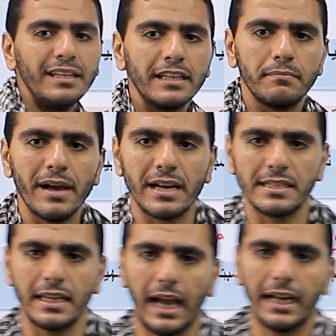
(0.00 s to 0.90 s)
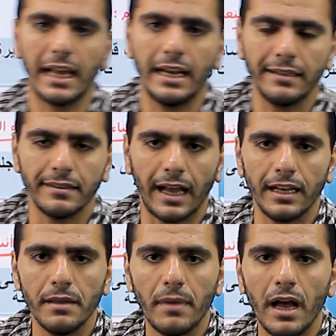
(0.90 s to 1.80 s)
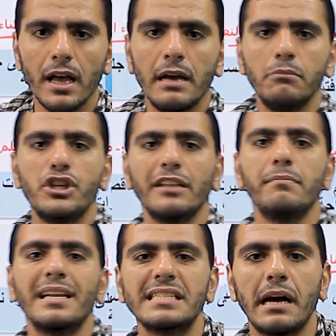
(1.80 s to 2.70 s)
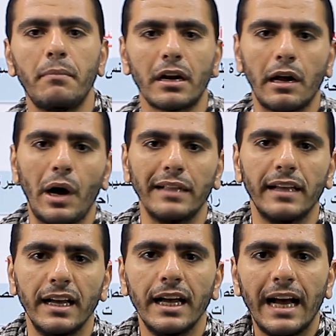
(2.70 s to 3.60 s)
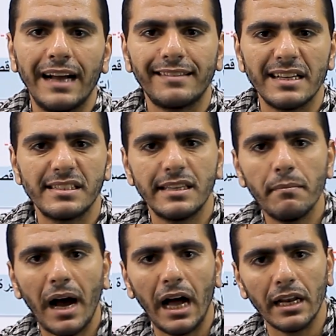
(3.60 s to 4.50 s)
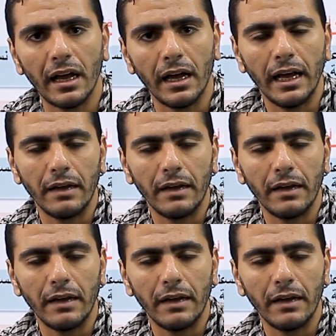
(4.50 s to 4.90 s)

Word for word: تيجي تمارس الحاجة اللي هتتعلمها مش هتمارسها مرة واحدة هتقسمها على